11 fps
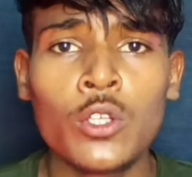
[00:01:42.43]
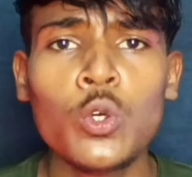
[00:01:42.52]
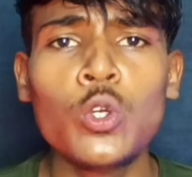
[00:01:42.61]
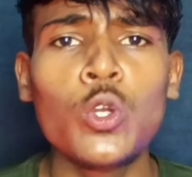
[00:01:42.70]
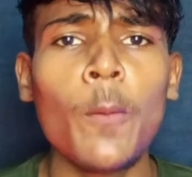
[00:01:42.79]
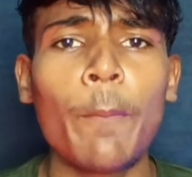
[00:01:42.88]

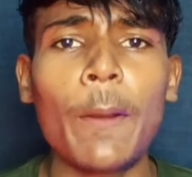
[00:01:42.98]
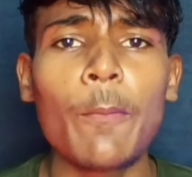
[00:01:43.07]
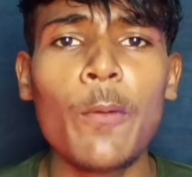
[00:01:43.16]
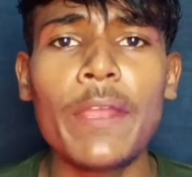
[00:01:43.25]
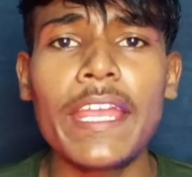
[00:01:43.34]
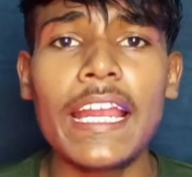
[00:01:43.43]
YouTube पर
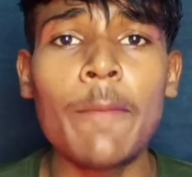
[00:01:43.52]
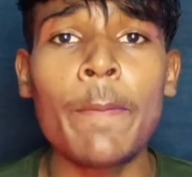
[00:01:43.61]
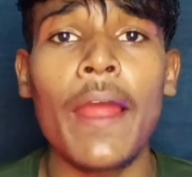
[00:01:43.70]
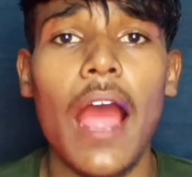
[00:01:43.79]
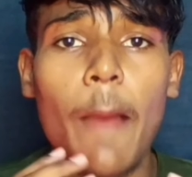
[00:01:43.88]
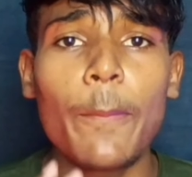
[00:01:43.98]
मूवी क्लिप
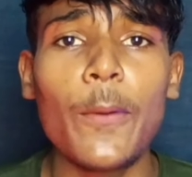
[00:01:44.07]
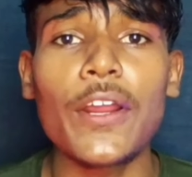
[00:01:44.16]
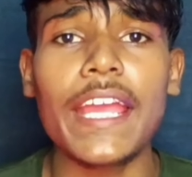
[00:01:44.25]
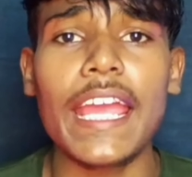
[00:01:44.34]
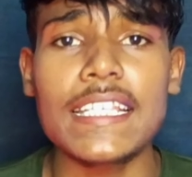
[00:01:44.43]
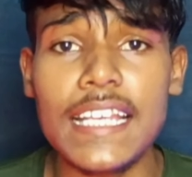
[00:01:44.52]

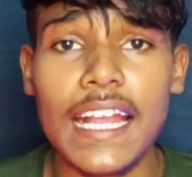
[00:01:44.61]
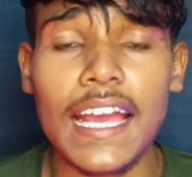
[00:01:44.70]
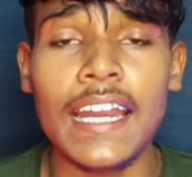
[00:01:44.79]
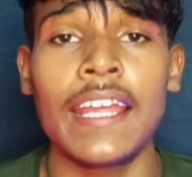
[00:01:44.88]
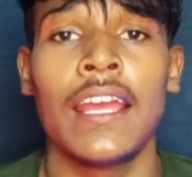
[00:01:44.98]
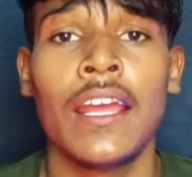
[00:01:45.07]
अपलोड कैसे
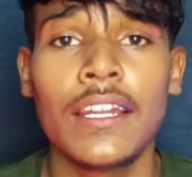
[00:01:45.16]
करें